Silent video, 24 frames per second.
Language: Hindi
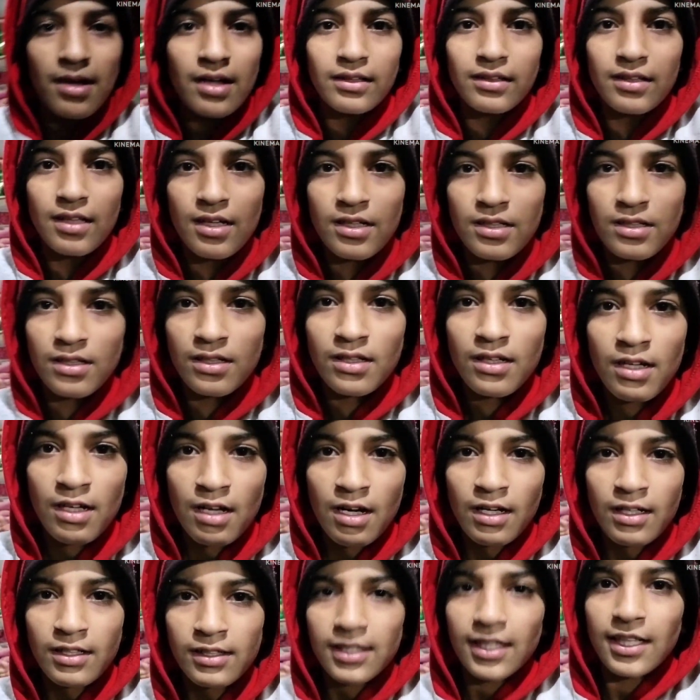रख देती हूँ
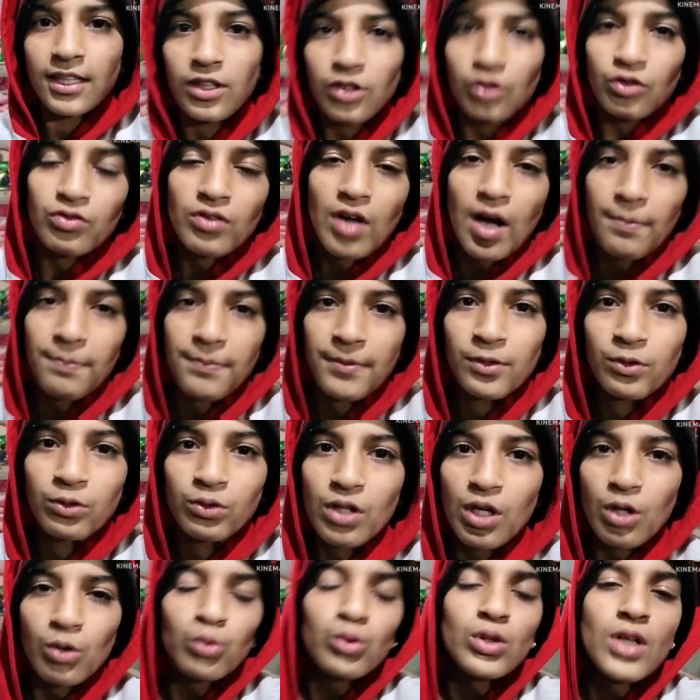वहाँ पे उधर उधर
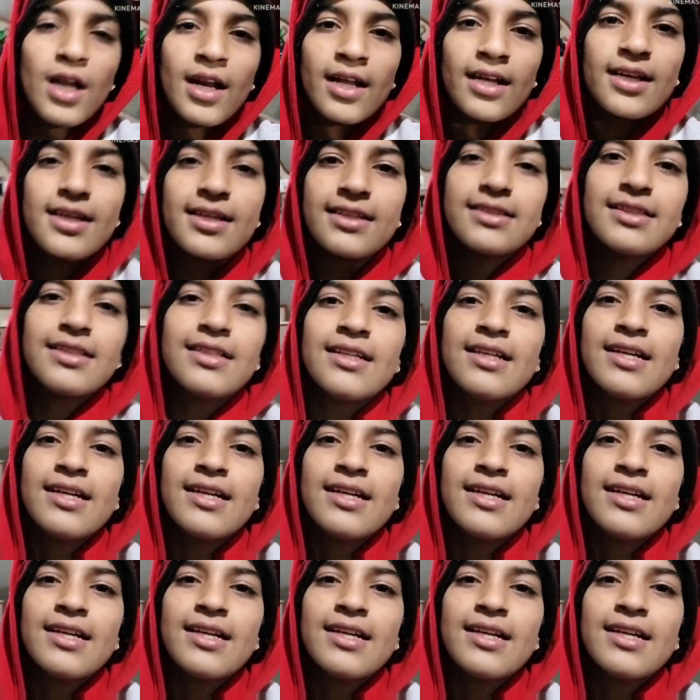यही